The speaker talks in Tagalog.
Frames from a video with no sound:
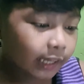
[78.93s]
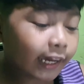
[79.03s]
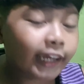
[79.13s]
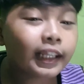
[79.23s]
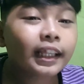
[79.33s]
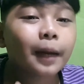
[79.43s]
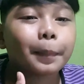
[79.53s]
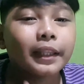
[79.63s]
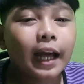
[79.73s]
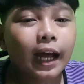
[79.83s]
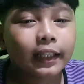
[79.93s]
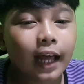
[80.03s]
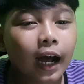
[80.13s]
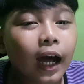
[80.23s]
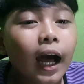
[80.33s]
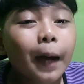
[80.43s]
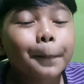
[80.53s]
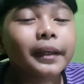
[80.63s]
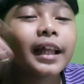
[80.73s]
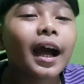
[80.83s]
Kailan ka pinanganak?
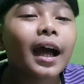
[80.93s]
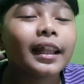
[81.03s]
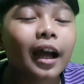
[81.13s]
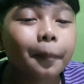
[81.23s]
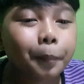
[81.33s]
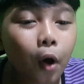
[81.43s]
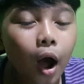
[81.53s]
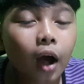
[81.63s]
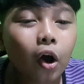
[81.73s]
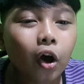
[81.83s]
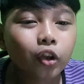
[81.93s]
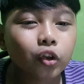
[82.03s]
Pinanganak po ako